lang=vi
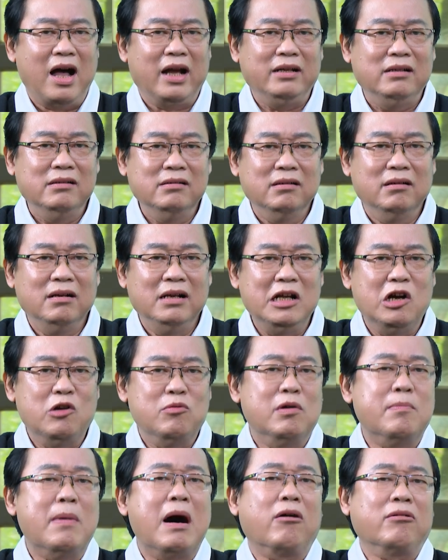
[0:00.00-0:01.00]
hai đứa
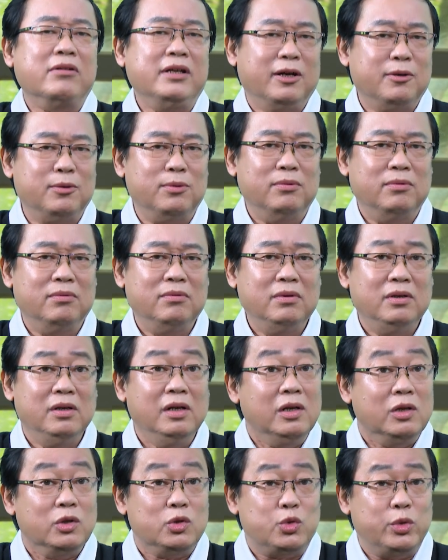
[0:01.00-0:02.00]
liệu mà bảo nhau
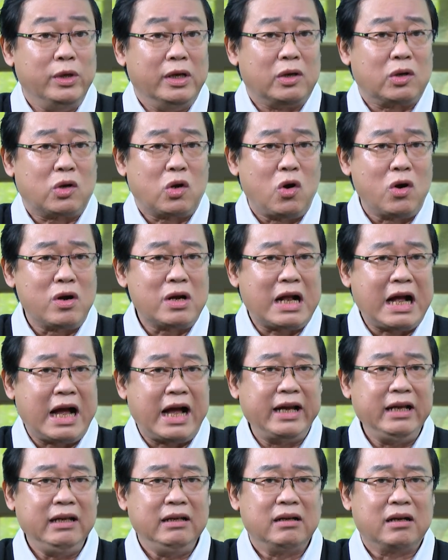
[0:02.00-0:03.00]
chuyện con
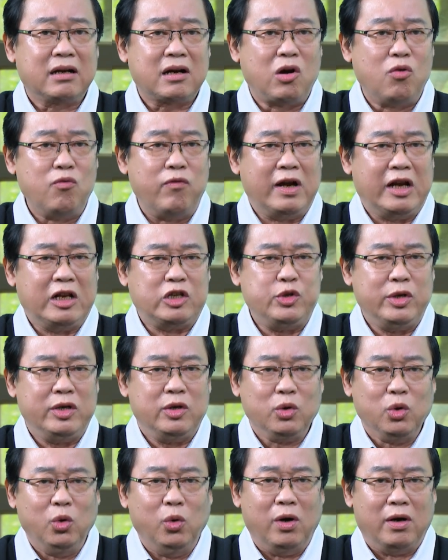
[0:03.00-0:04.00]
cái không phải là
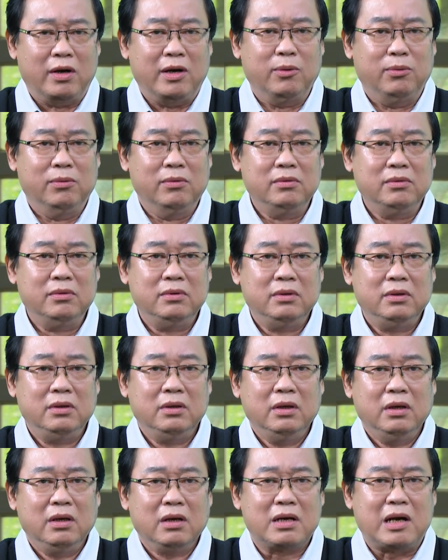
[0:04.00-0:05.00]
chuyện đùa đâu.
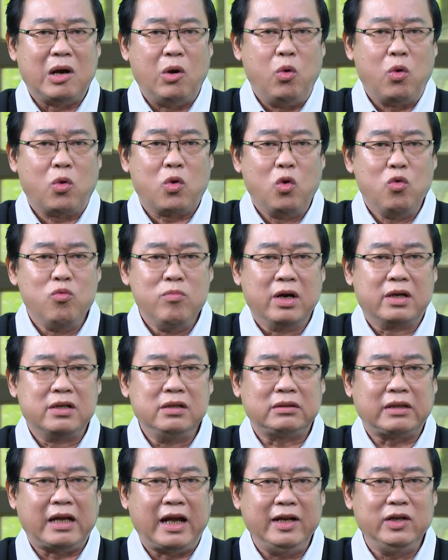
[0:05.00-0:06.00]
Cầu cúng
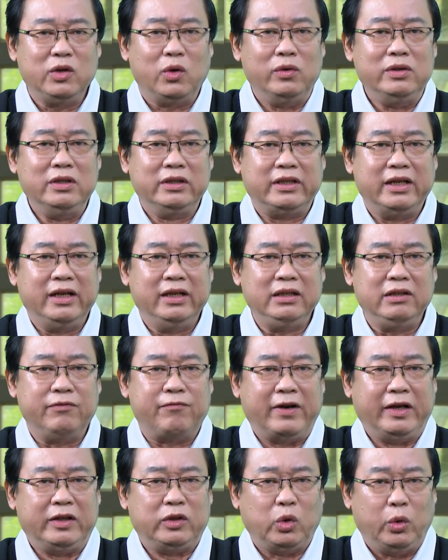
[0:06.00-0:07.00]
mà cứ thái độ như thế
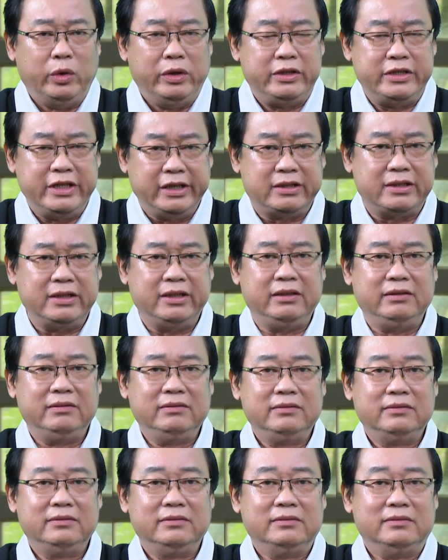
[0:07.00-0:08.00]
thì phải tội chết đấy.
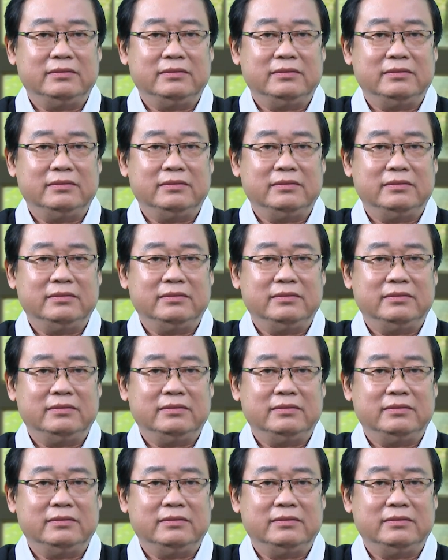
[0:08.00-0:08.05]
